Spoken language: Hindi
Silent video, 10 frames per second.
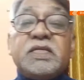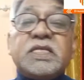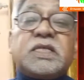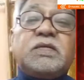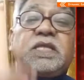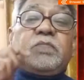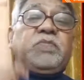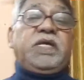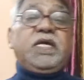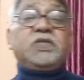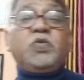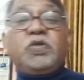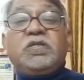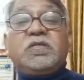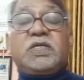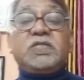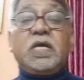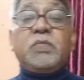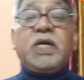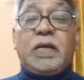इसी संदर्भ में एक छोटी सी
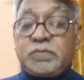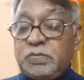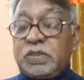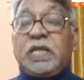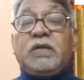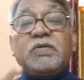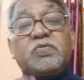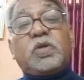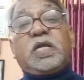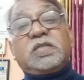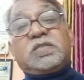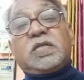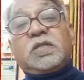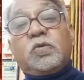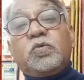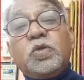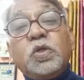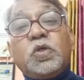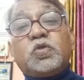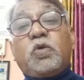रचना मैं आपसे बता सुनाना चाहता हूँ
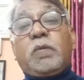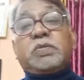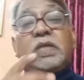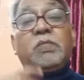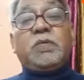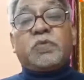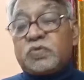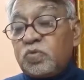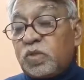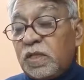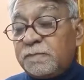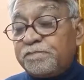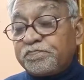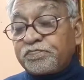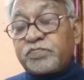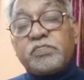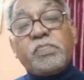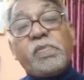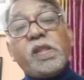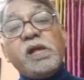जो आपके सामने प्रस्तुत है
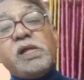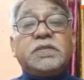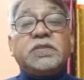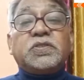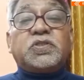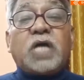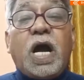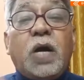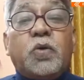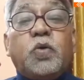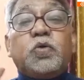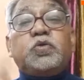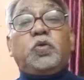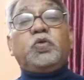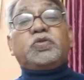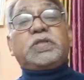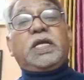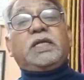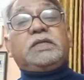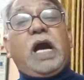चाहो जो
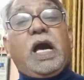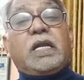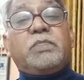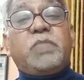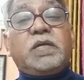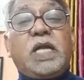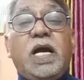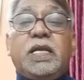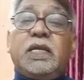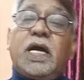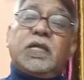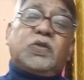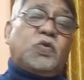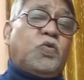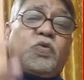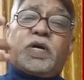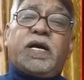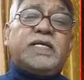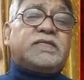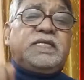सरकार बनाना तो
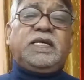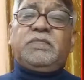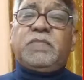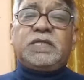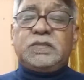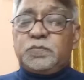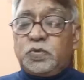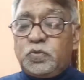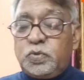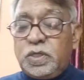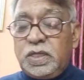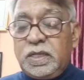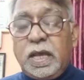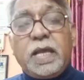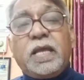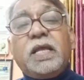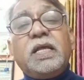कैसी मजबूरी है